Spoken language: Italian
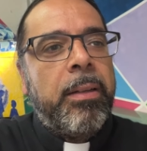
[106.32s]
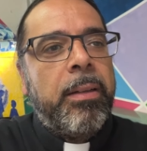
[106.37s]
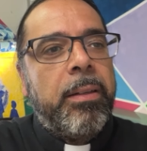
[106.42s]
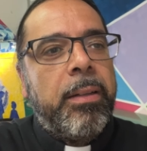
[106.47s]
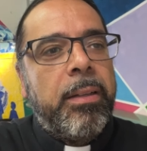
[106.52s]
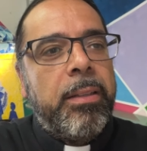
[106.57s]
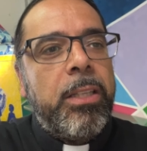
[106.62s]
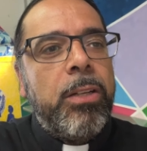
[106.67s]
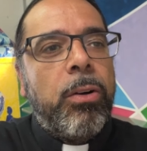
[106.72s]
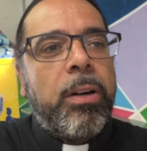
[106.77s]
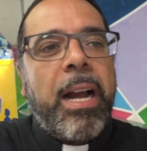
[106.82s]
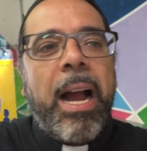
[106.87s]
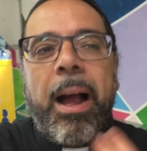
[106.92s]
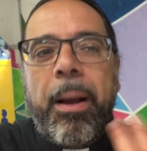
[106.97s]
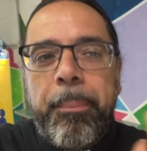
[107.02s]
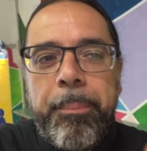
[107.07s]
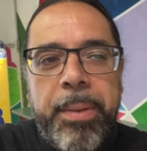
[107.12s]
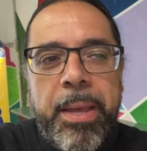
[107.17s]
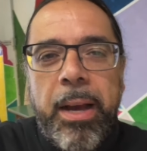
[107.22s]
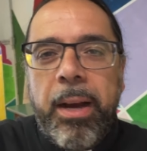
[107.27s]
Dio
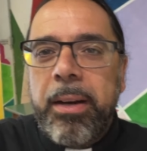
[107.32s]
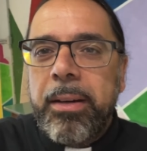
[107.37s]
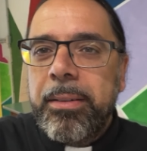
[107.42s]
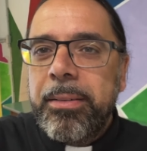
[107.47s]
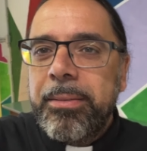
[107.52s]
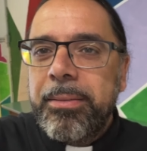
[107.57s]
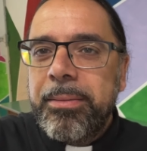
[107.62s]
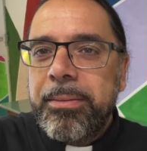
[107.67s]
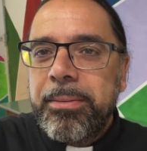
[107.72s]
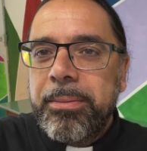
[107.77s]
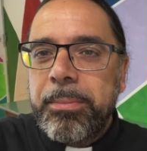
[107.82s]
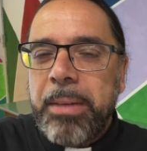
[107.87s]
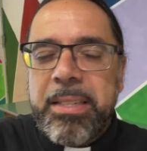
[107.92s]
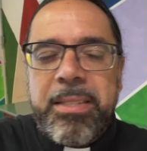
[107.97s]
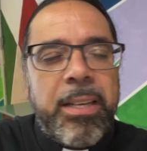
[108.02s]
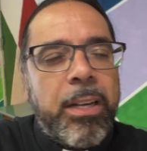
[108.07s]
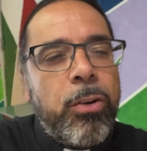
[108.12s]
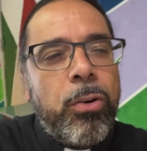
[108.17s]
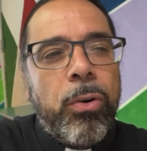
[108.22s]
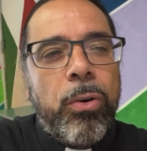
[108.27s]
cambia a
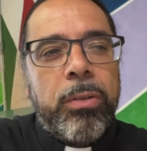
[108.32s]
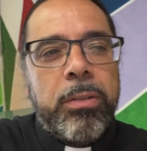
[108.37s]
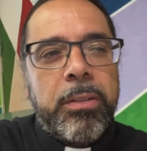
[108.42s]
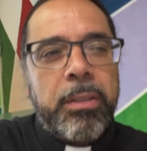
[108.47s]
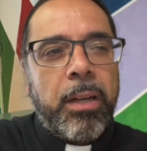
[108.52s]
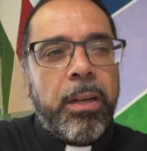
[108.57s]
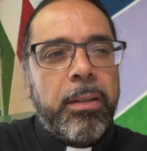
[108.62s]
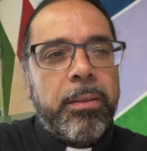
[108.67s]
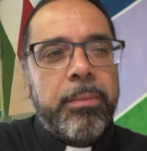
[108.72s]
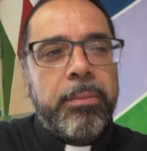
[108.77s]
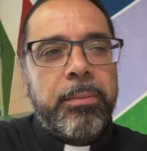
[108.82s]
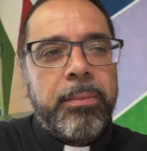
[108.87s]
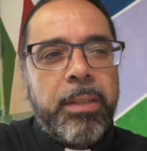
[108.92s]
seconda,